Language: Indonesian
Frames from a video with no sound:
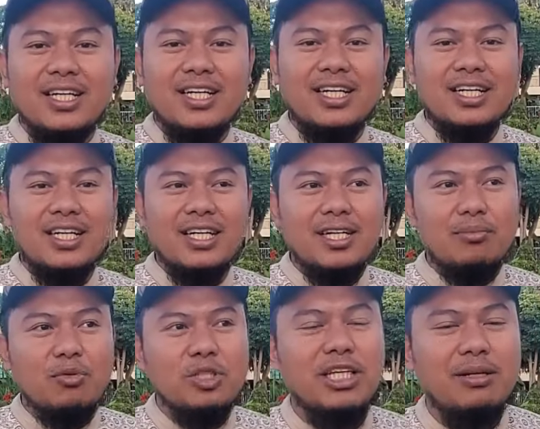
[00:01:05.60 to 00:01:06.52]
uh, eh,
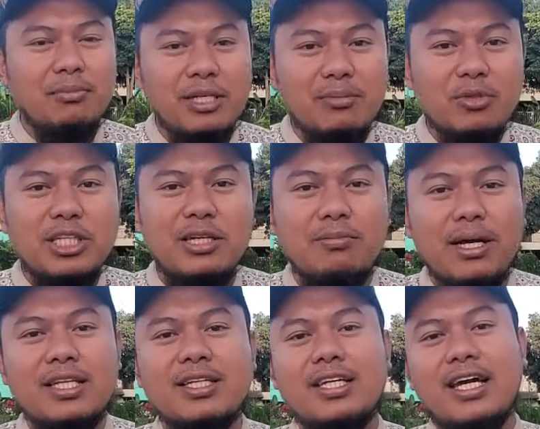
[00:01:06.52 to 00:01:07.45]
muslimin
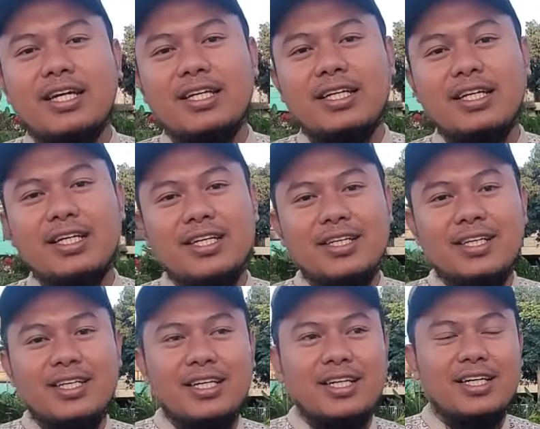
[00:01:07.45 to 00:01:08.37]
muslimat dari
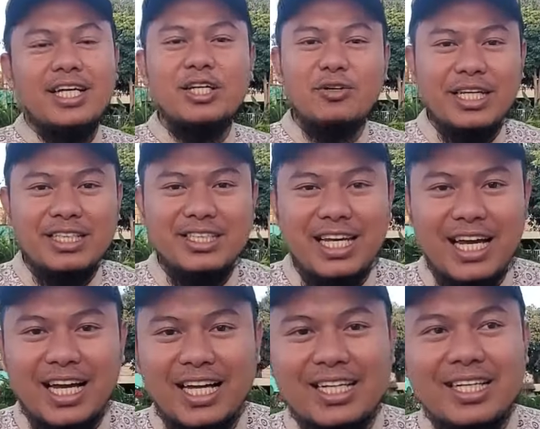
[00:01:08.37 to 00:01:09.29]
Indonesia